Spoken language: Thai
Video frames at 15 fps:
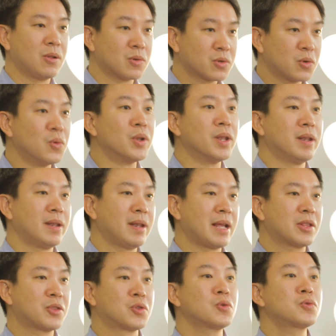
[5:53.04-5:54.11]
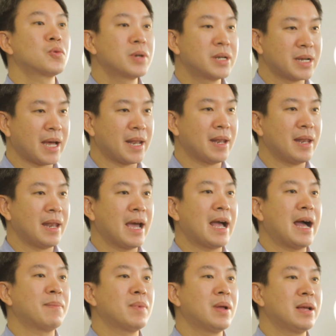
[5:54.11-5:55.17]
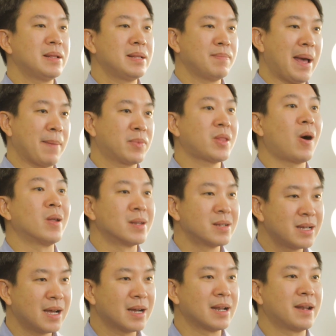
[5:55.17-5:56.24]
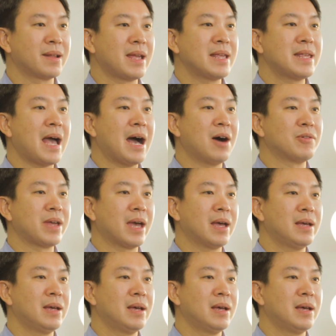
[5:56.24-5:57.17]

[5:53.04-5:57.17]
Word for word: ลงทุนในทุกๆเดือนนะครับแบบต่อเนื่องระยะยาวเนี่ย